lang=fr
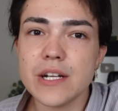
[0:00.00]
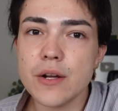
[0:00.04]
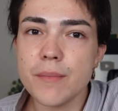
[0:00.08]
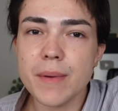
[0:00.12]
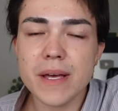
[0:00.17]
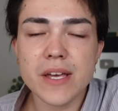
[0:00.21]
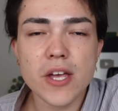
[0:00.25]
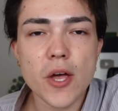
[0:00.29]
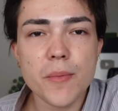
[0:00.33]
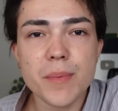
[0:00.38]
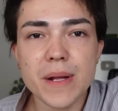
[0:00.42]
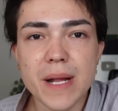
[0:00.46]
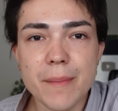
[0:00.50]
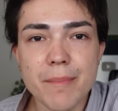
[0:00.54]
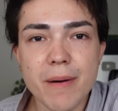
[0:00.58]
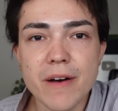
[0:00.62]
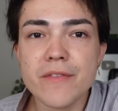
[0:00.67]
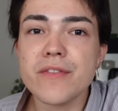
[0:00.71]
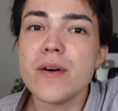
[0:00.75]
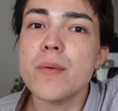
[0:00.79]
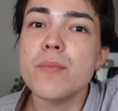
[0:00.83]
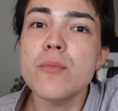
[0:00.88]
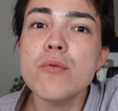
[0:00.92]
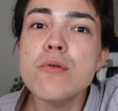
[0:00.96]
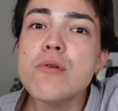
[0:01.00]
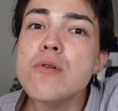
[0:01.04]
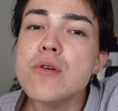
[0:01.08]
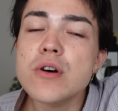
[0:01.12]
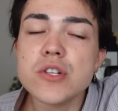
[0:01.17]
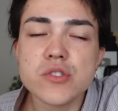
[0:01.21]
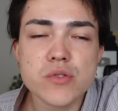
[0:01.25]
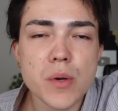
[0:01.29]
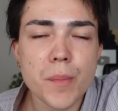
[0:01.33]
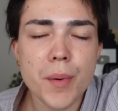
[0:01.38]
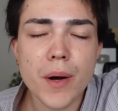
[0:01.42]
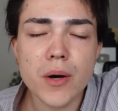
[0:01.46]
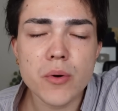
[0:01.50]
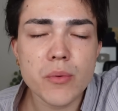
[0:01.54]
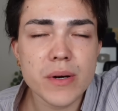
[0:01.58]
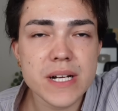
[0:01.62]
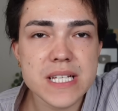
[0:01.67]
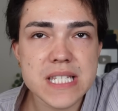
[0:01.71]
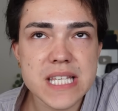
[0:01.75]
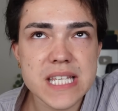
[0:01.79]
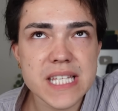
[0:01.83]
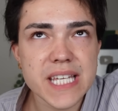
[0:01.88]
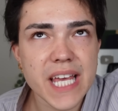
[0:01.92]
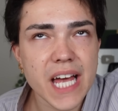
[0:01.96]
le make-up il est pas fameux, je vois pas en quoi la
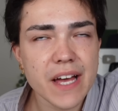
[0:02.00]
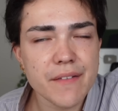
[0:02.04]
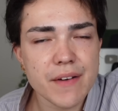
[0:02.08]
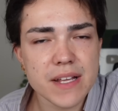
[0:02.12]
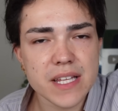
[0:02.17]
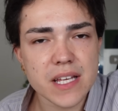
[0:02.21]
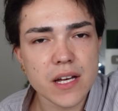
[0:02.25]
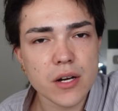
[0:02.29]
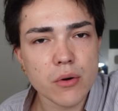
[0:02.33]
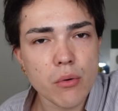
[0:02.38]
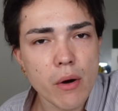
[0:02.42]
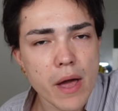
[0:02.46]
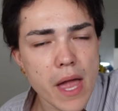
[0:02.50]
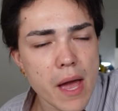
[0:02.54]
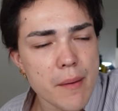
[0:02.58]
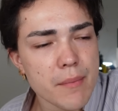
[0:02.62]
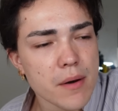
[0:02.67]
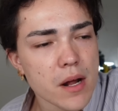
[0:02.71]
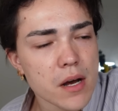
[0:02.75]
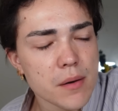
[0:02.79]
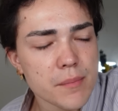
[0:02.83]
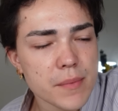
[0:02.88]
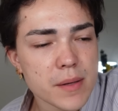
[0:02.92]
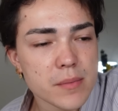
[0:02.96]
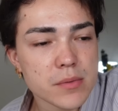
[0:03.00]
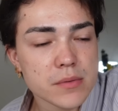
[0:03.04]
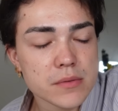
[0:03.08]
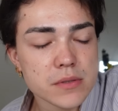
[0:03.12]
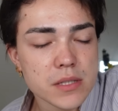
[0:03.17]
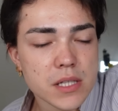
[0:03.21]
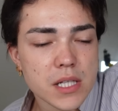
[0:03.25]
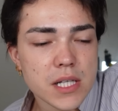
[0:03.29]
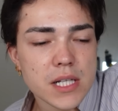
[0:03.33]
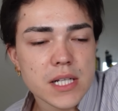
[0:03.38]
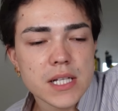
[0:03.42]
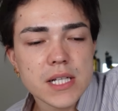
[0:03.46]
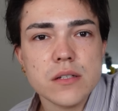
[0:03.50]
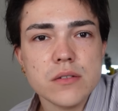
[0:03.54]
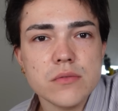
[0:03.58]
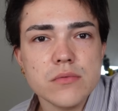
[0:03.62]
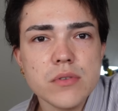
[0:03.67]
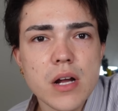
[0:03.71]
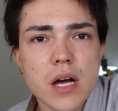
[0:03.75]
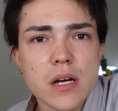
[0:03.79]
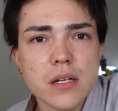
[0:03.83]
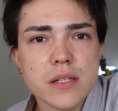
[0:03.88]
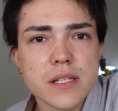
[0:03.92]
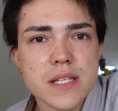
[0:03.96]
skincare va être incroyable. Hein. Mais bon.
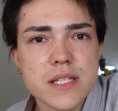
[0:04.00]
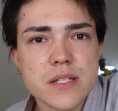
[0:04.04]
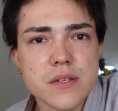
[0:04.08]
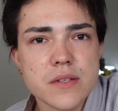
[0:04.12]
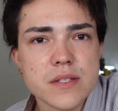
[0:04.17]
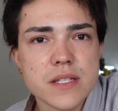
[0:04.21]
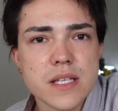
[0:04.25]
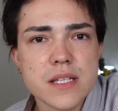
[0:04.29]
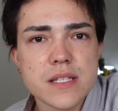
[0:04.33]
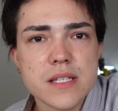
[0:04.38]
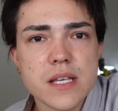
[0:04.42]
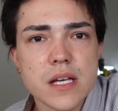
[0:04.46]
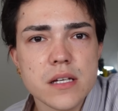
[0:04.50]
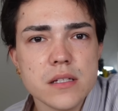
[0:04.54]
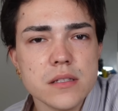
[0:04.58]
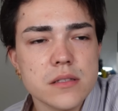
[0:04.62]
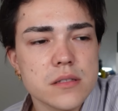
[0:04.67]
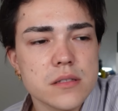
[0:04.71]
Là, qu'est-ce que c'est que ça